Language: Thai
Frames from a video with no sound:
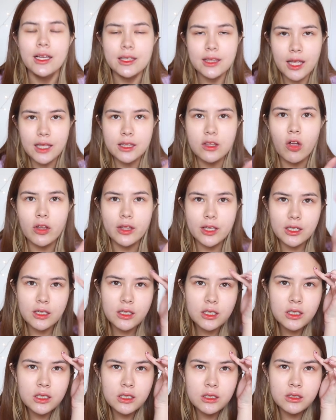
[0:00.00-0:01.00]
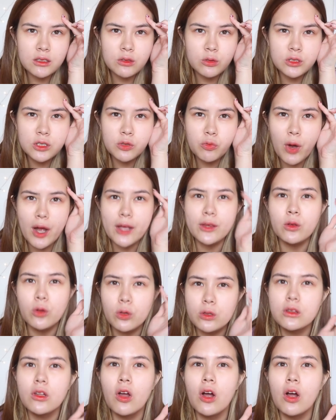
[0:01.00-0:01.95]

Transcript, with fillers: แต่ตอนนี้ก็คือรู้สึกว่าลด